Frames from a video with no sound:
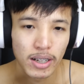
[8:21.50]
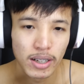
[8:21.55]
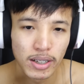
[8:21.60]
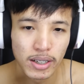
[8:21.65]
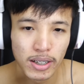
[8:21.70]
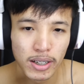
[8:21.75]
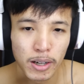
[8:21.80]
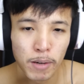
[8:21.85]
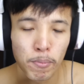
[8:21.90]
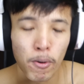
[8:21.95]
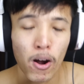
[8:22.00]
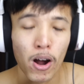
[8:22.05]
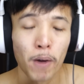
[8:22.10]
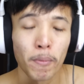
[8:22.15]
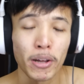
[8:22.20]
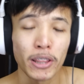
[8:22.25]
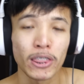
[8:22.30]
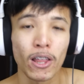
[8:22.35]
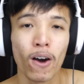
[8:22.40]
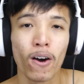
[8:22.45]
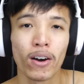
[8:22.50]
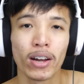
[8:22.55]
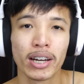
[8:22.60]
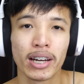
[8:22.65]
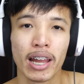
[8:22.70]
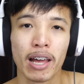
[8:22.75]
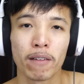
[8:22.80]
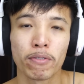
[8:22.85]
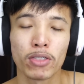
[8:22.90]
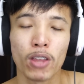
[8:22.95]
ก็คือพอเขาไปต้อน
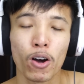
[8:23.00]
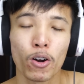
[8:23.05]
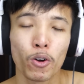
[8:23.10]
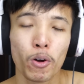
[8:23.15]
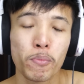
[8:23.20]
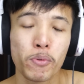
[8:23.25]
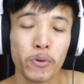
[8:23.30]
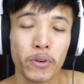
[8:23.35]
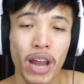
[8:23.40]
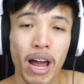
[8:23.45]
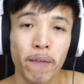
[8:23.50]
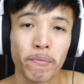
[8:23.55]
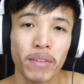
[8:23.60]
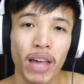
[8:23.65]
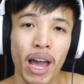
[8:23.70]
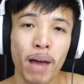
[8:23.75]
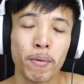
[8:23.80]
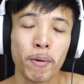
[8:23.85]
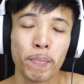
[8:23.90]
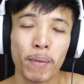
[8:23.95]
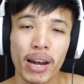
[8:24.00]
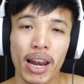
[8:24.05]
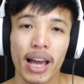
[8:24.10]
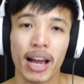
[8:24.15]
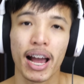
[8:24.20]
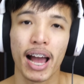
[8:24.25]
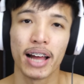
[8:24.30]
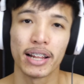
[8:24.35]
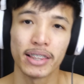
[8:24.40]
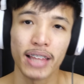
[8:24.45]
เนี่ยต้อนคนผิวดำเนี่ย ให้มาเป็นแร
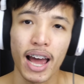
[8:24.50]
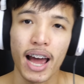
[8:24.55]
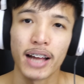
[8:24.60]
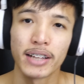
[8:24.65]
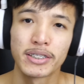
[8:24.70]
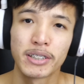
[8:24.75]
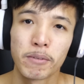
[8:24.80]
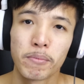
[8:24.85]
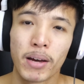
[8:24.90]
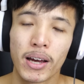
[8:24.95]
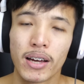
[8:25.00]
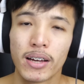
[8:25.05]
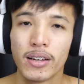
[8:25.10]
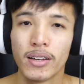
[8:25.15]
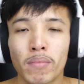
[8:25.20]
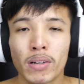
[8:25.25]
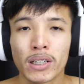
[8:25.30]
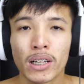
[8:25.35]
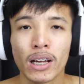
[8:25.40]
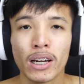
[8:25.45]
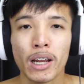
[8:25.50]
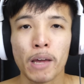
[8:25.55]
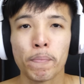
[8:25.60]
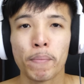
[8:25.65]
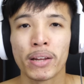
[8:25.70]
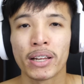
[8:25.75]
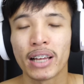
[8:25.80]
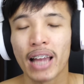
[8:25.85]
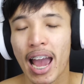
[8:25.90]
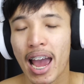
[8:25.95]
งงานทาสใช่ไหมมันก็เลย
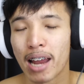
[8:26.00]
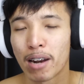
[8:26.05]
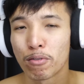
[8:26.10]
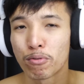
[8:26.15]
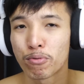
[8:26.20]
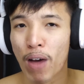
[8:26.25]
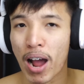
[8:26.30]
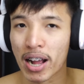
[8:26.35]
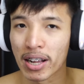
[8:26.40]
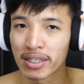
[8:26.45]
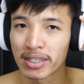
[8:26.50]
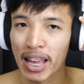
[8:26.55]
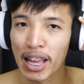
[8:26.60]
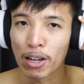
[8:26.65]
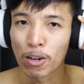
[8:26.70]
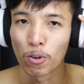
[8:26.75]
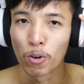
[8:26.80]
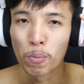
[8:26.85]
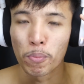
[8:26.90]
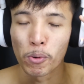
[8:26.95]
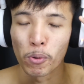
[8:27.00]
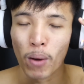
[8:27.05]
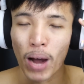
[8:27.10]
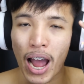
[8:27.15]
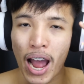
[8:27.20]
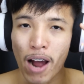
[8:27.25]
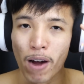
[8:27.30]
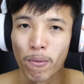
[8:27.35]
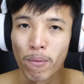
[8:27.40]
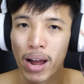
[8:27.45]
เป็นการฝังใจของคนผิว
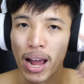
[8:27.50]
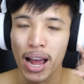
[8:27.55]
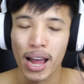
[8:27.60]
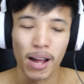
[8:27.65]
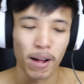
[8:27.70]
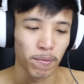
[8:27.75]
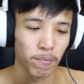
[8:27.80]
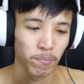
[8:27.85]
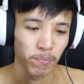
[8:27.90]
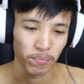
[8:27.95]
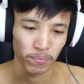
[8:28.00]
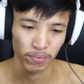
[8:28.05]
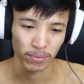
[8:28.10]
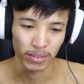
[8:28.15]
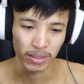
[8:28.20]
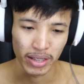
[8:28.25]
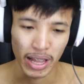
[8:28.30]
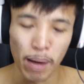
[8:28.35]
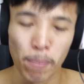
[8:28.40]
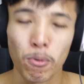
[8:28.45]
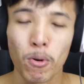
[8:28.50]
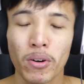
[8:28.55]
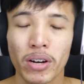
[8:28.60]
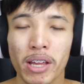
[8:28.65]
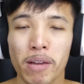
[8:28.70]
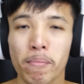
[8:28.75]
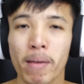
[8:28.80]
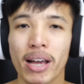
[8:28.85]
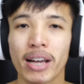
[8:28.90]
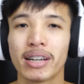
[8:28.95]
ขาวว่า เนี่ย พวก
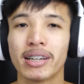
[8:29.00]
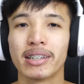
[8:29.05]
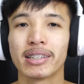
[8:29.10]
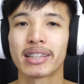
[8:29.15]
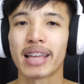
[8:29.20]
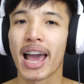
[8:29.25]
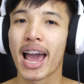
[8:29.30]
นี้แม่งคือ